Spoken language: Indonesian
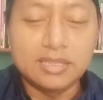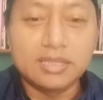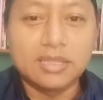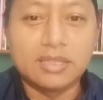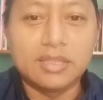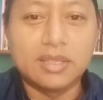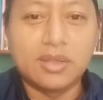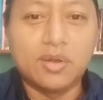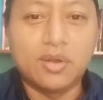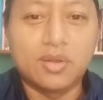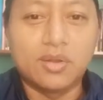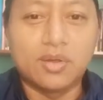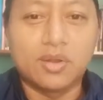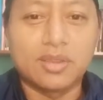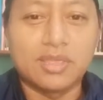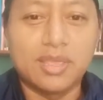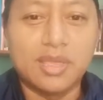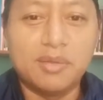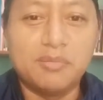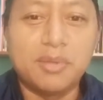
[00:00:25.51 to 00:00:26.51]
tentang
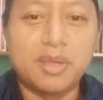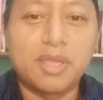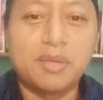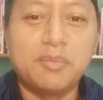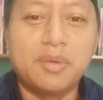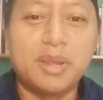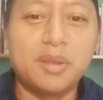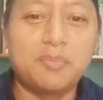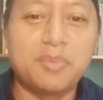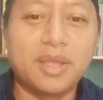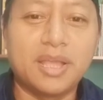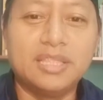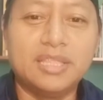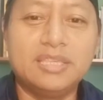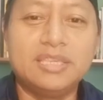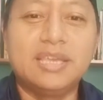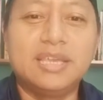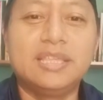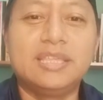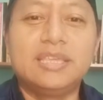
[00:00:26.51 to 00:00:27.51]
honornya, bagaimana
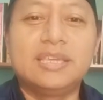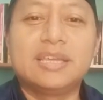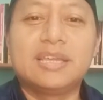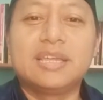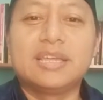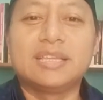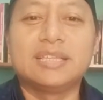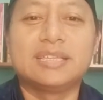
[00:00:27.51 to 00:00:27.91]
penggajiannya.